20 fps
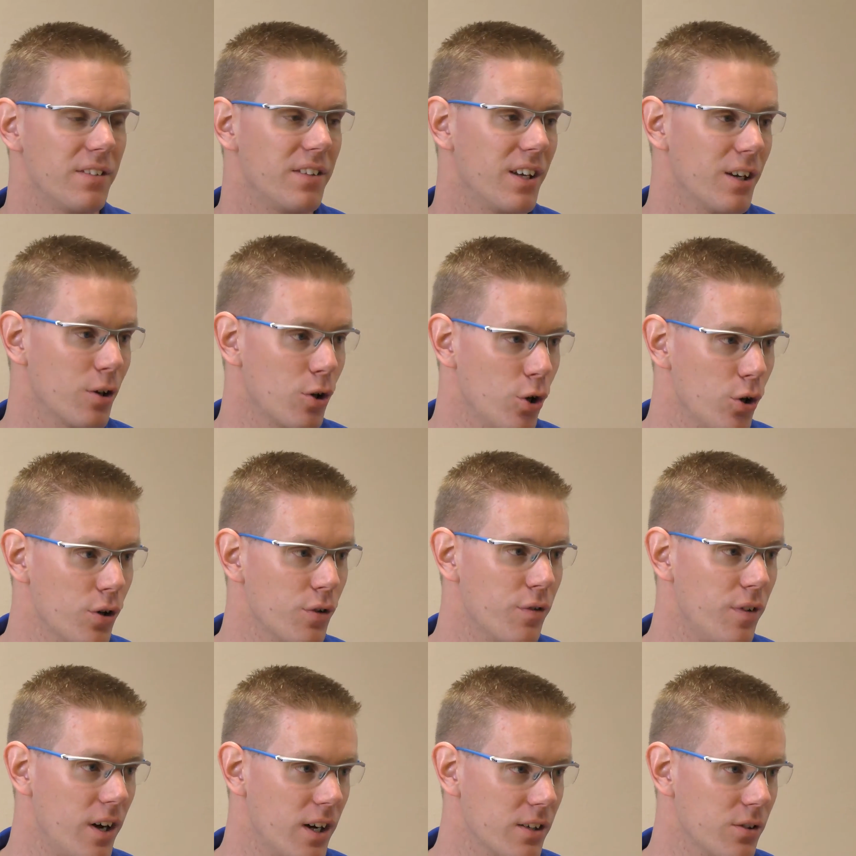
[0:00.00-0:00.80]
geht der
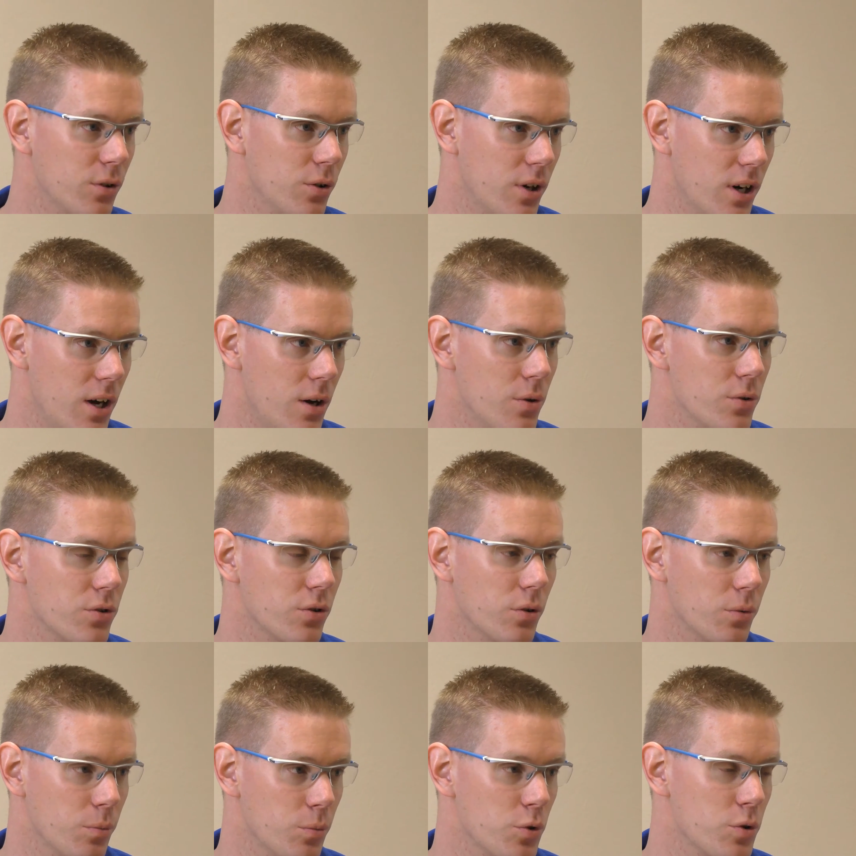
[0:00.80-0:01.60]
Glückfaktor raus
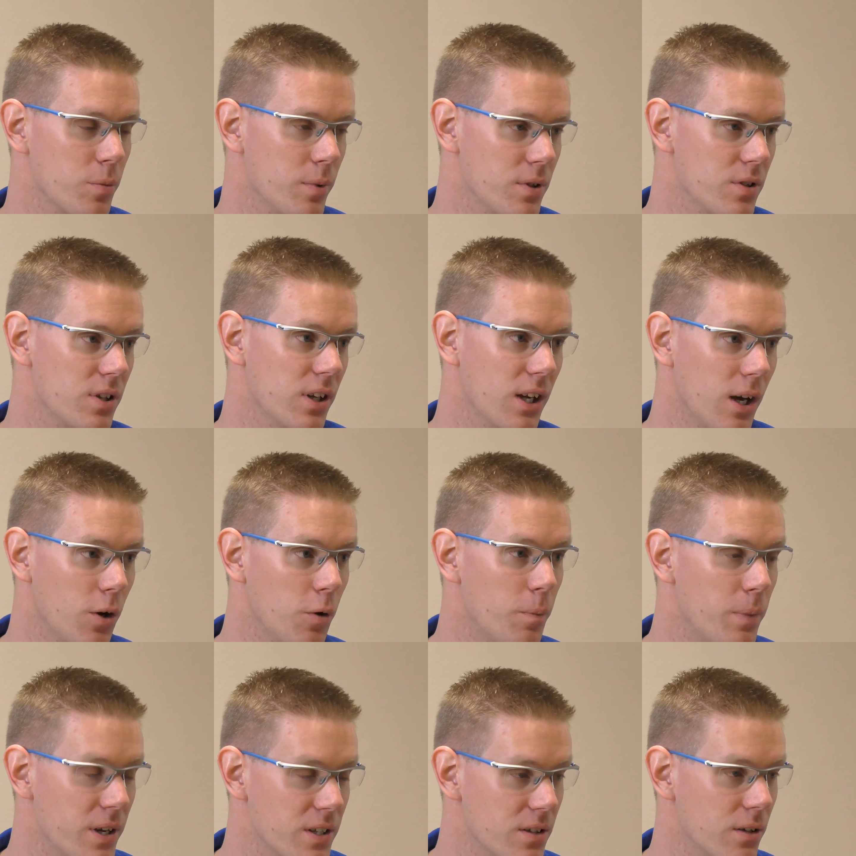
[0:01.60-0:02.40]
und muss man sich
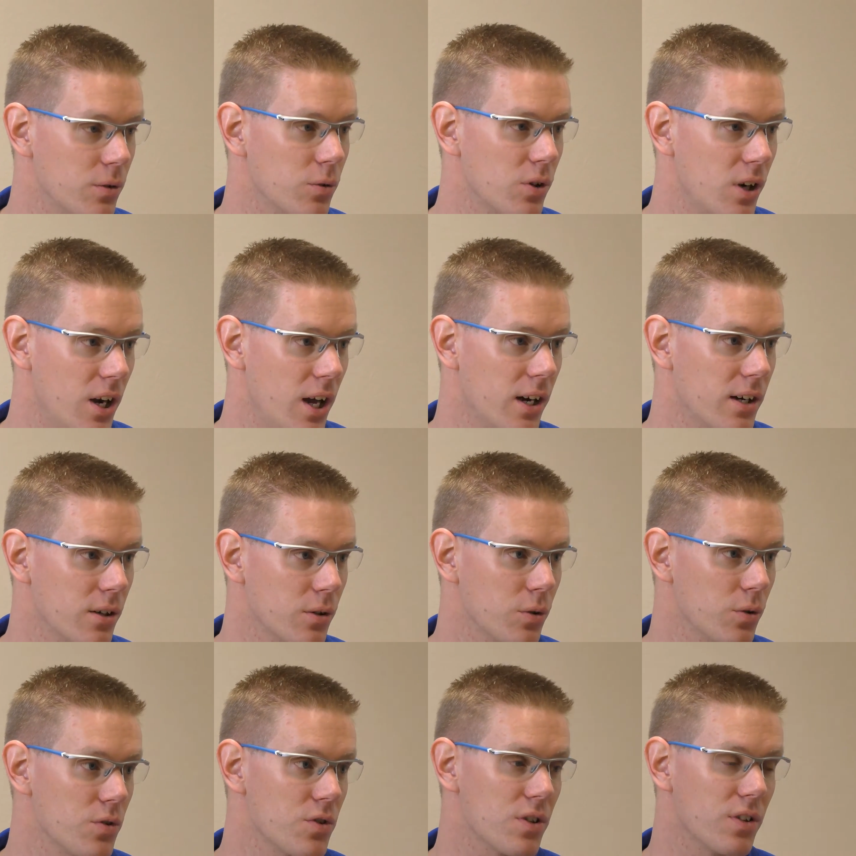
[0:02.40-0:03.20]
auch besser und langer
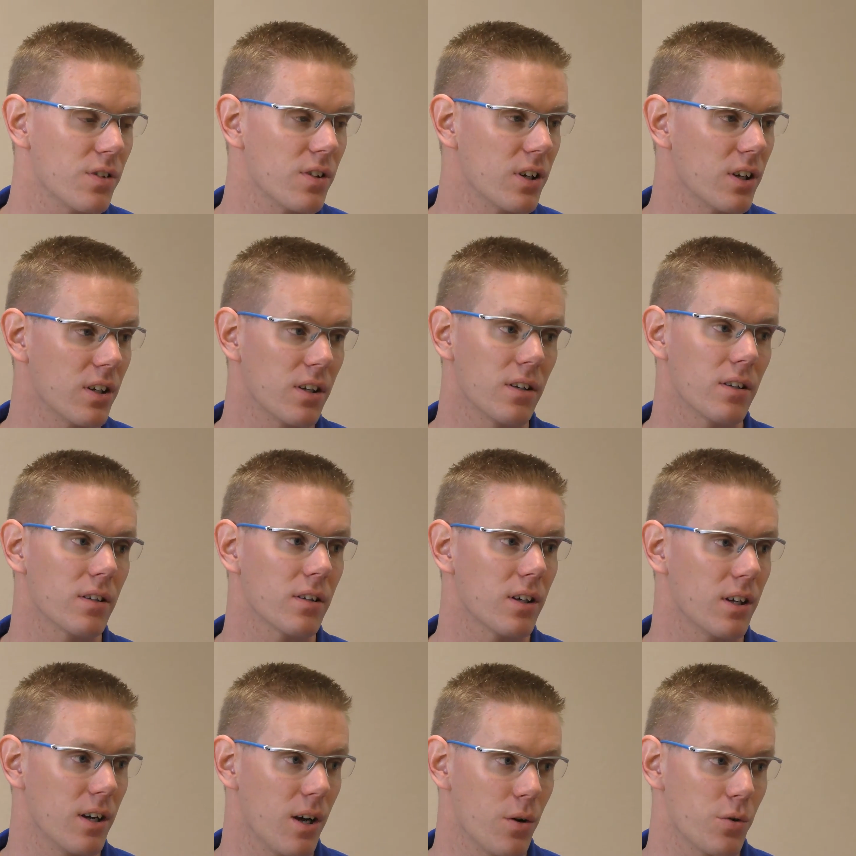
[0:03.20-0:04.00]
konzentrieren,
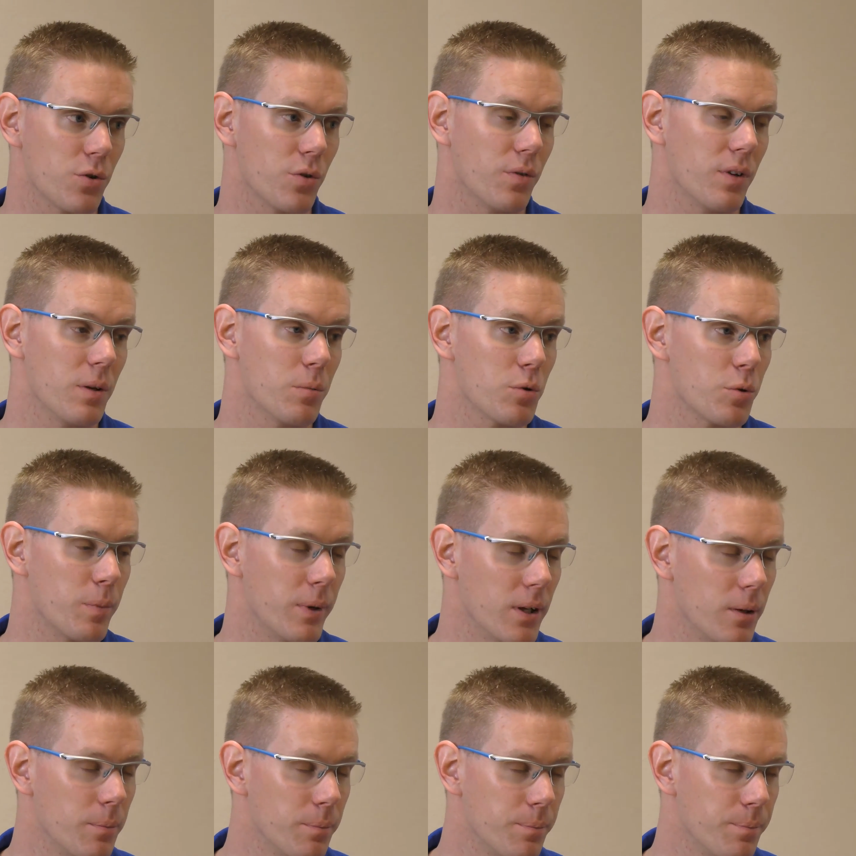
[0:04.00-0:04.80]
genauso wie im
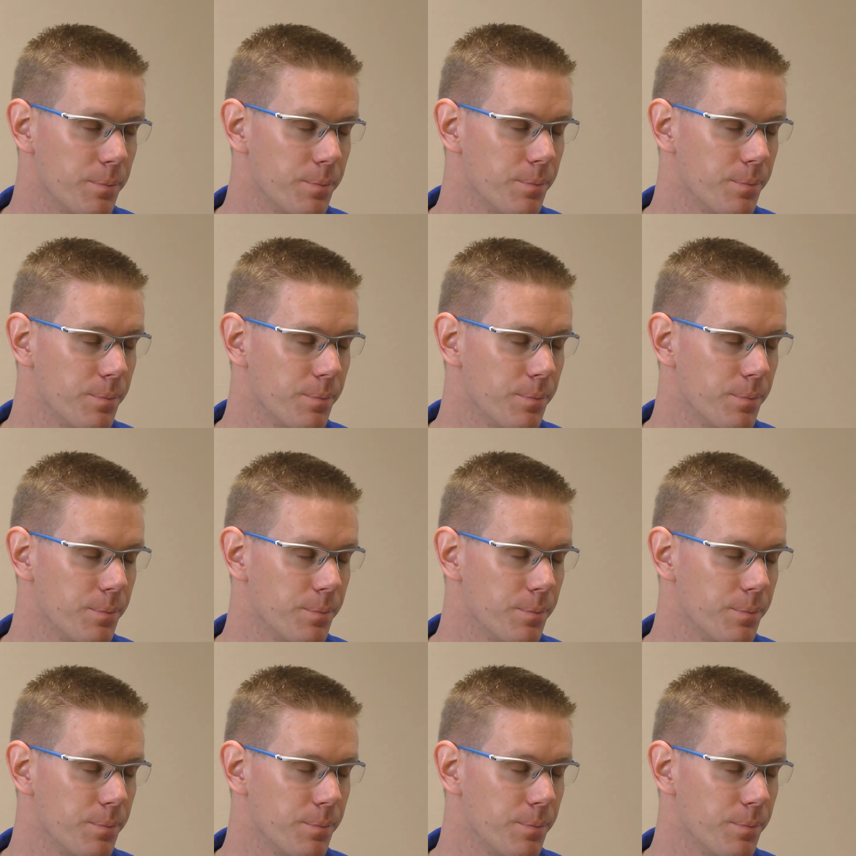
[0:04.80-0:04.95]
Spiel.